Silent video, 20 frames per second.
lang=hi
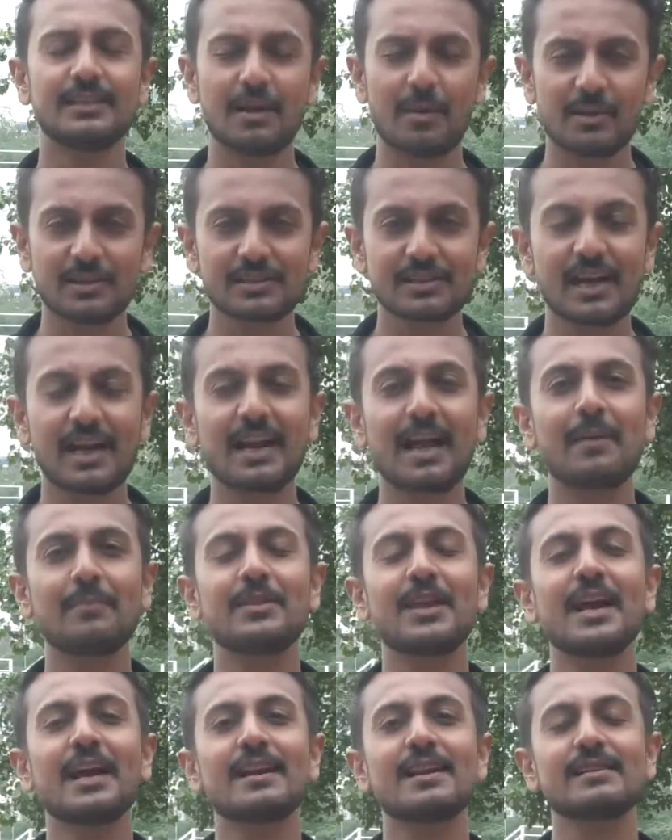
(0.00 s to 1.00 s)
नमस्कार आप
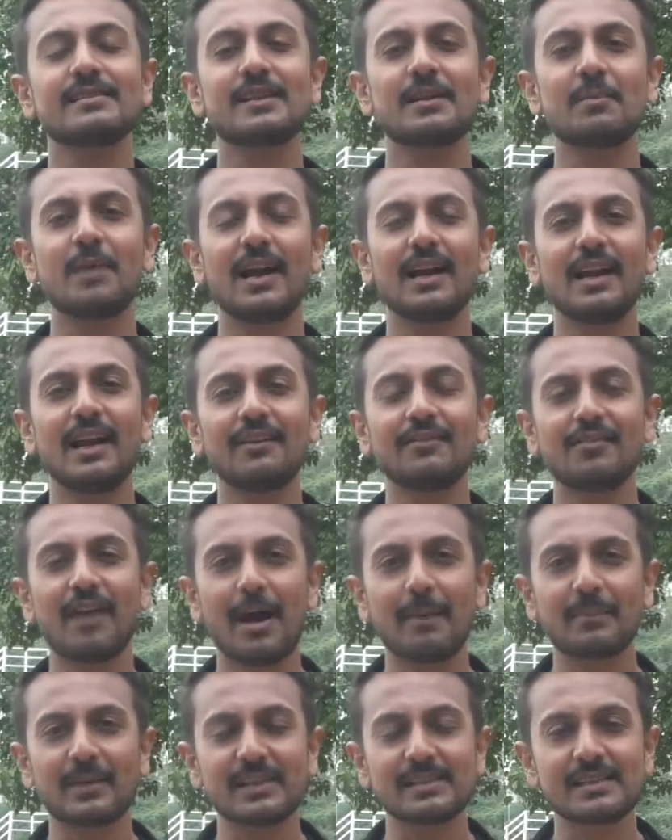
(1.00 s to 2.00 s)
देख रहे हैं सनमार लाइव
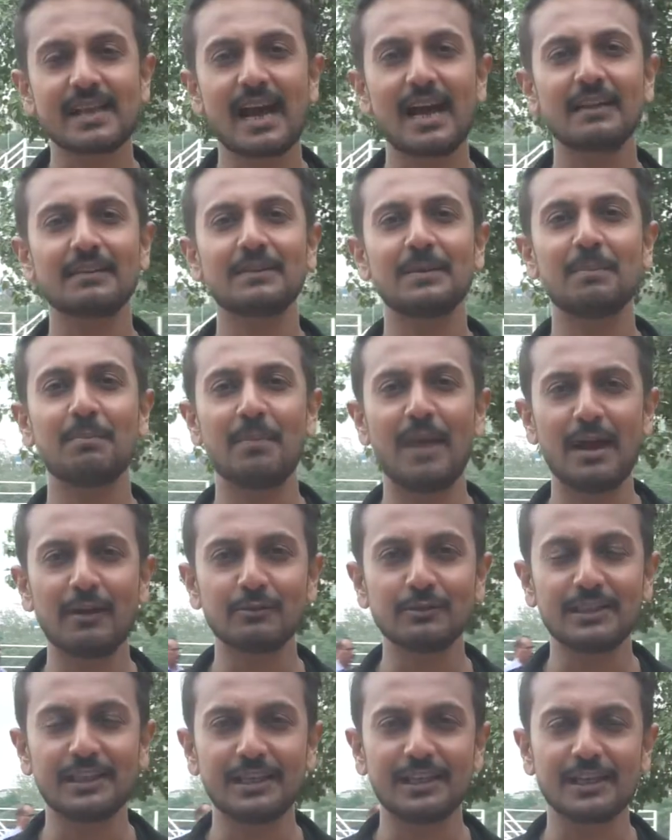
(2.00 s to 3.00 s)
आपके साथ मैं
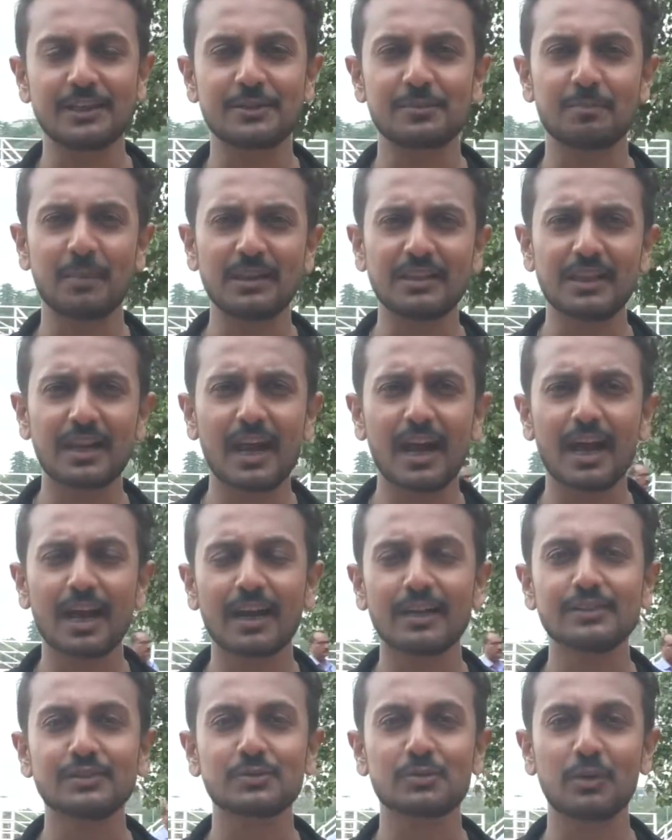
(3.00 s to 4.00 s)
हूं धीरज 15
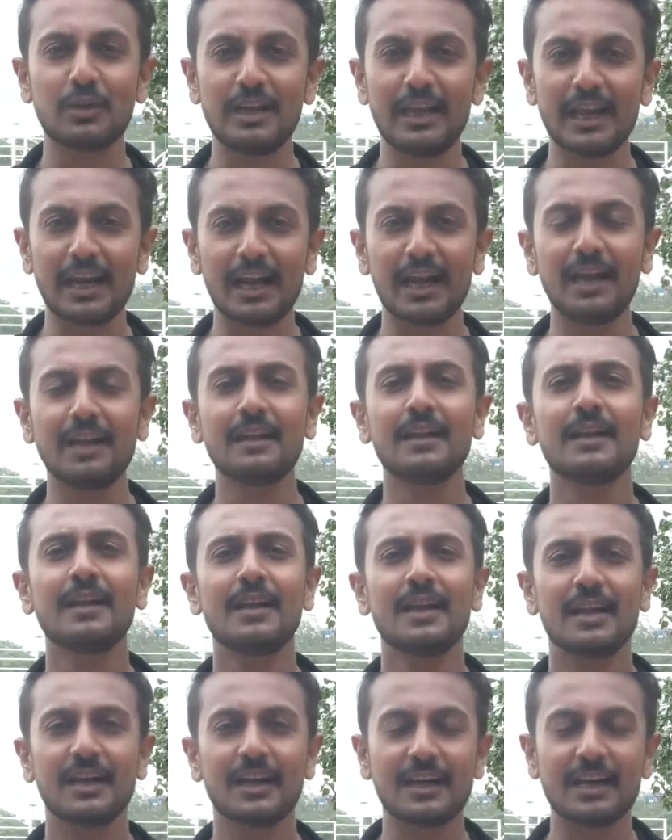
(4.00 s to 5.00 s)
अगस्त को लेकर
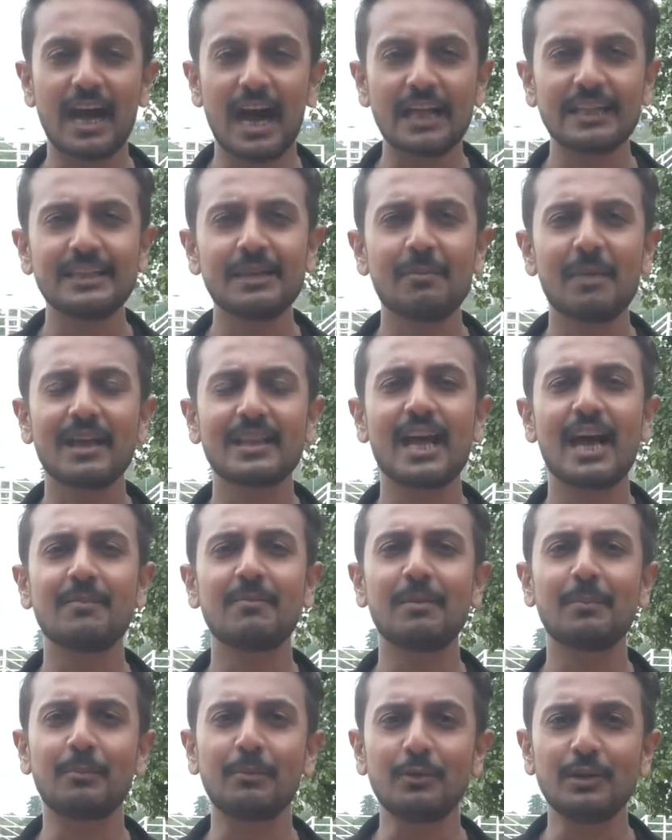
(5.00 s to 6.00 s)
गांधी मैदान
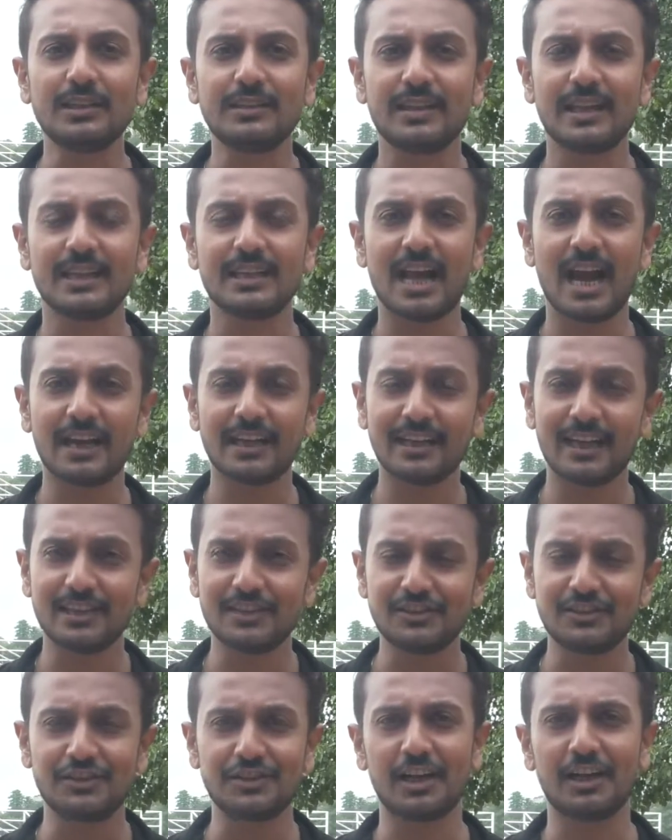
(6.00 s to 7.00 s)
में पूरी तैयारियां
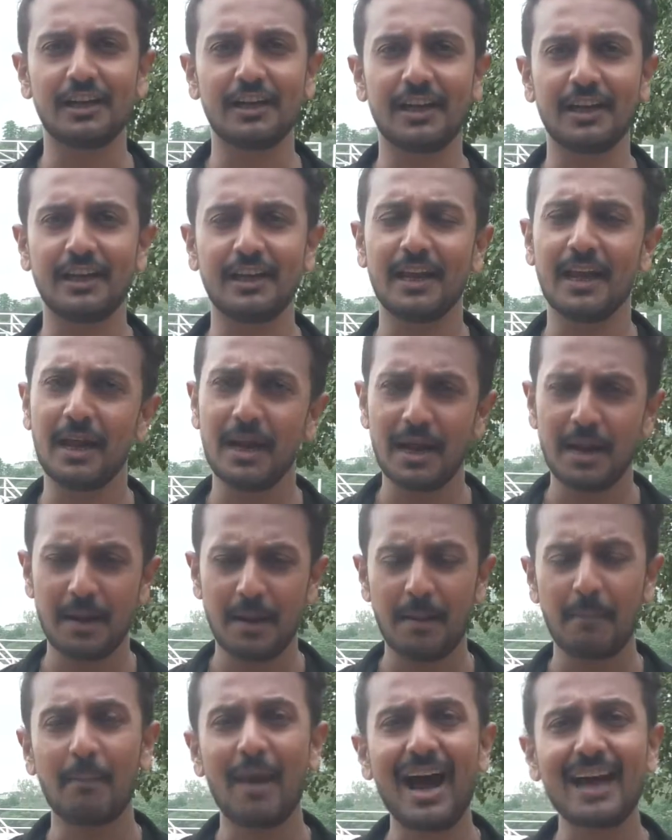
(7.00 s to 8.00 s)
चल रही है
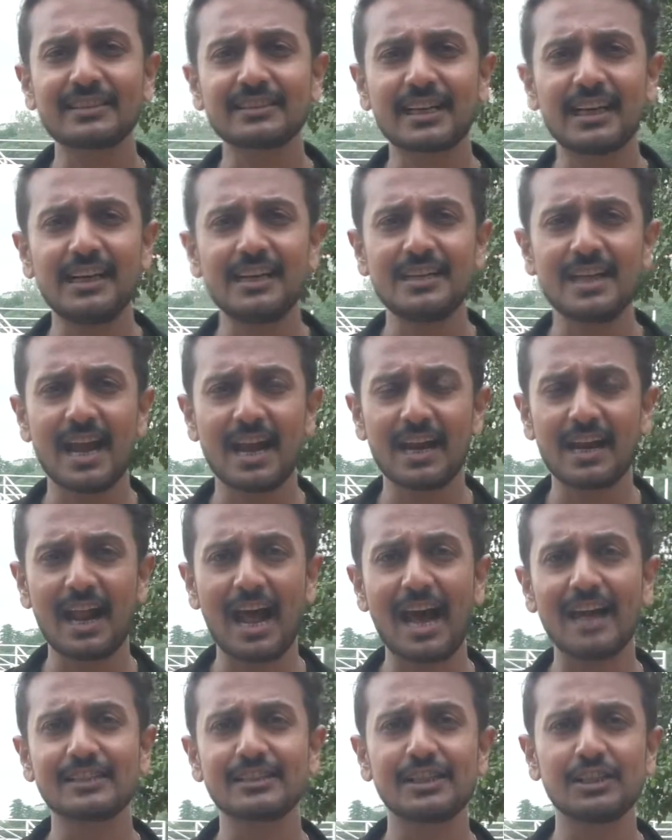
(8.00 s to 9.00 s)
बात कर ली जाए अगर
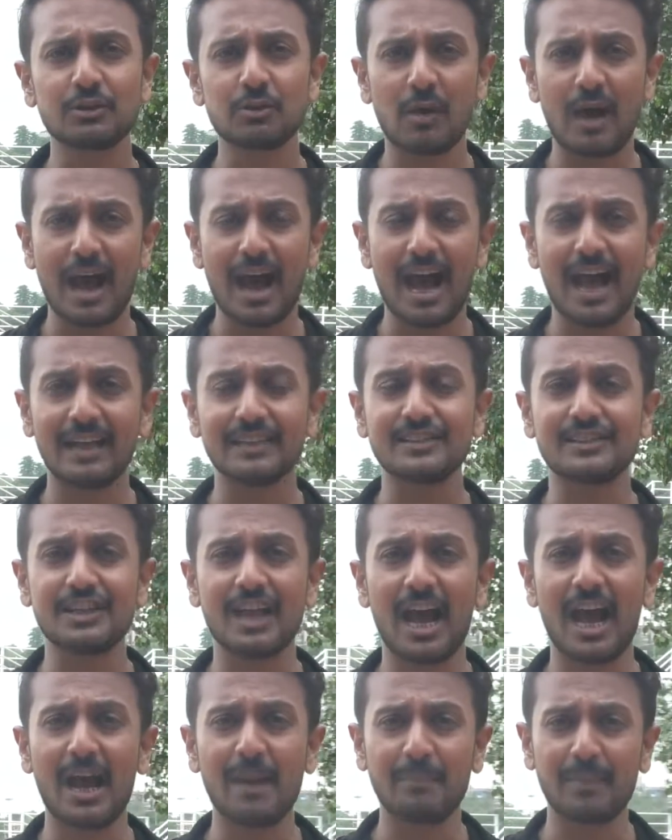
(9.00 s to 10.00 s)
आज की तो आज
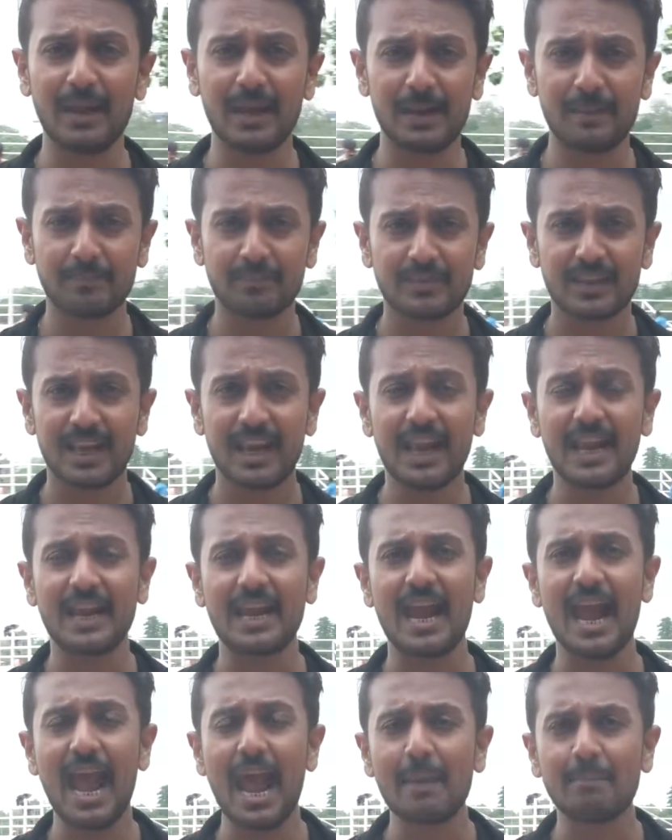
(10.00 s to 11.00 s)
यहां पे एक
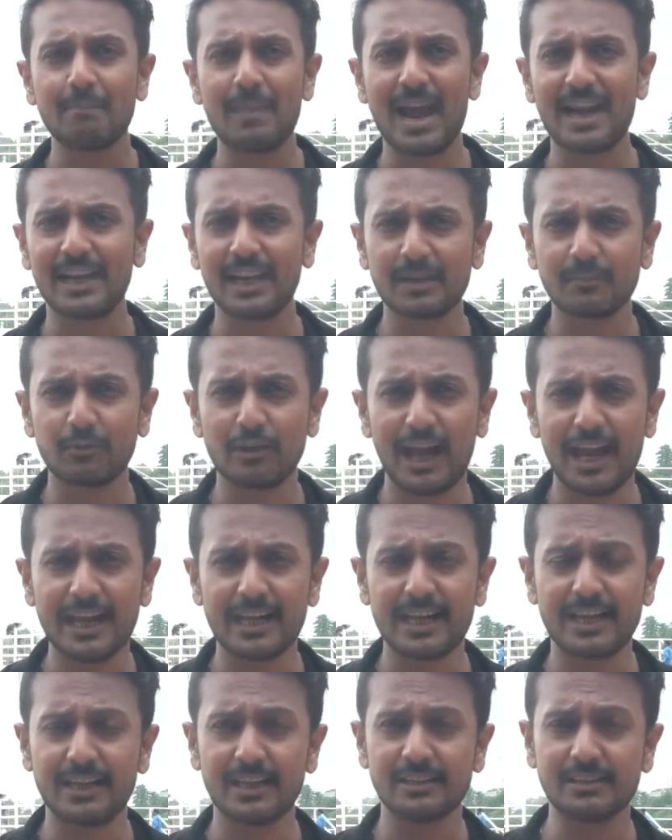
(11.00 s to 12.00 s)
अहम बैठक
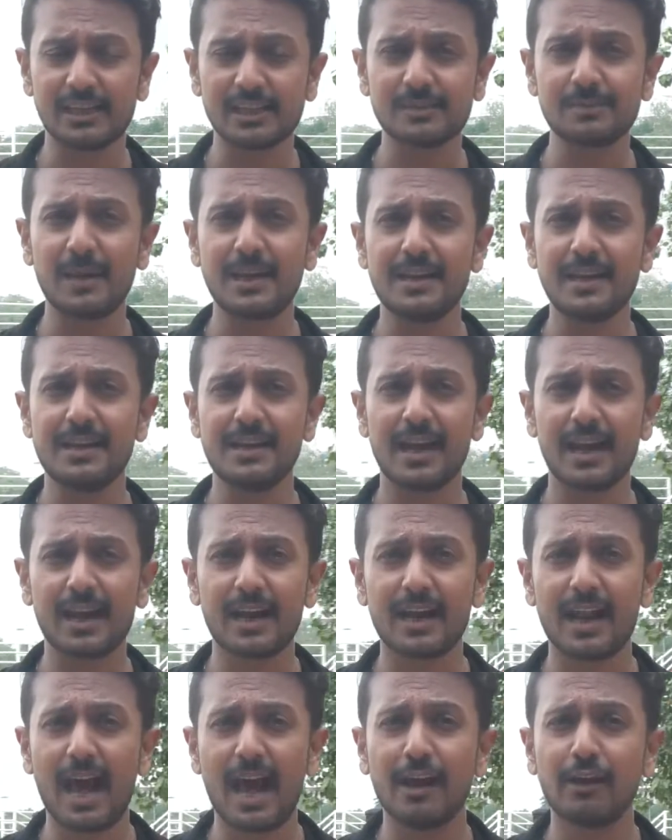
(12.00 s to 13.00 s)
बुलाई गई है जिसमें
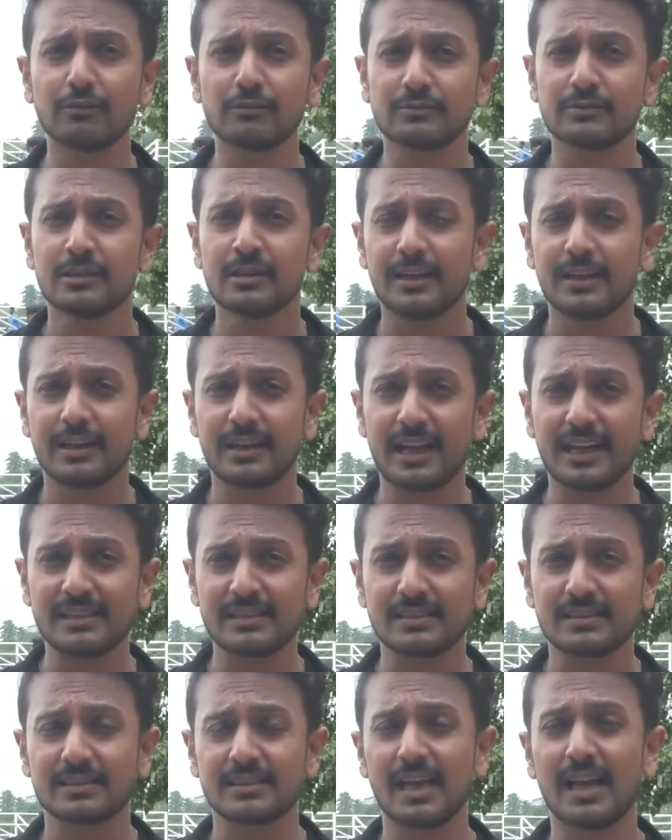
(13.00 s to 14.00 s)
प्रमंडलीय आयोग के
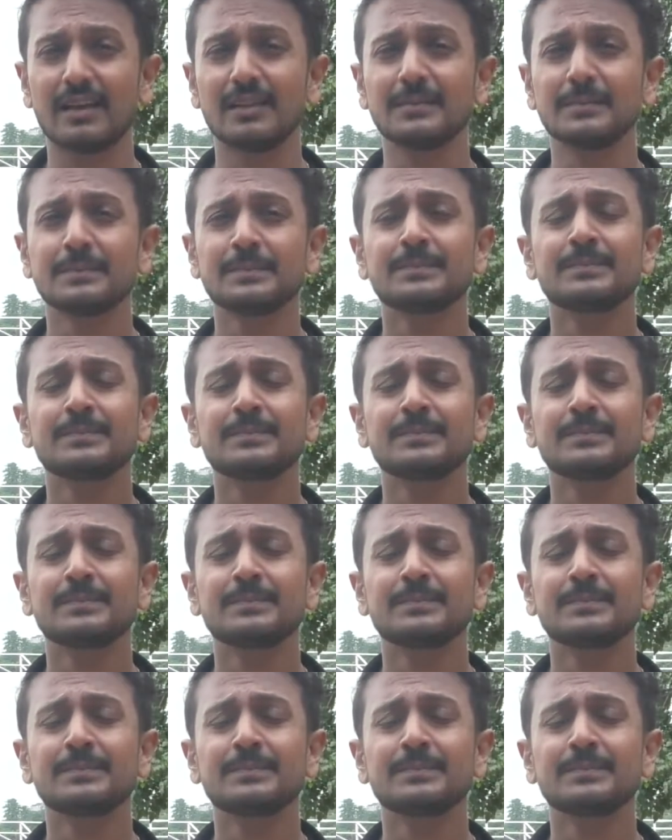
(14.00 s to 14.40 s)
संघ